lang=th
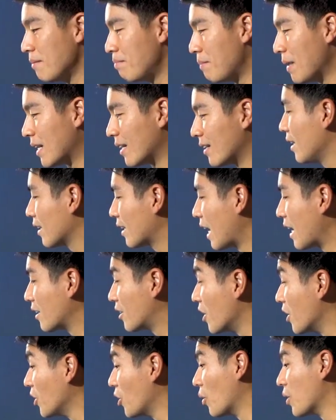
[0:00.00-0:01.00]
ที่ปิดกัน
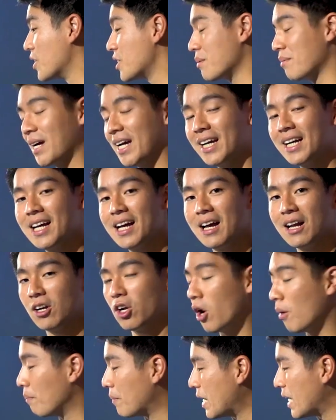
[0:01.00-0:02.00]
เครื่องยนต์ใช่ไหม
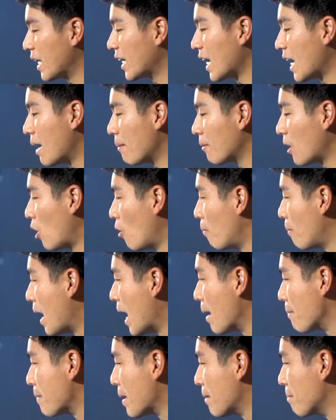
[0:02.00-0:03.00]
รอบนี้ครับเขา
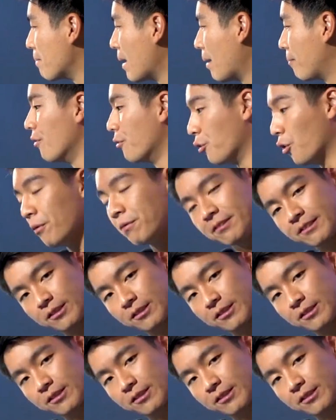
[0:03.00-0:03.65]
มาเป็นแบบ roof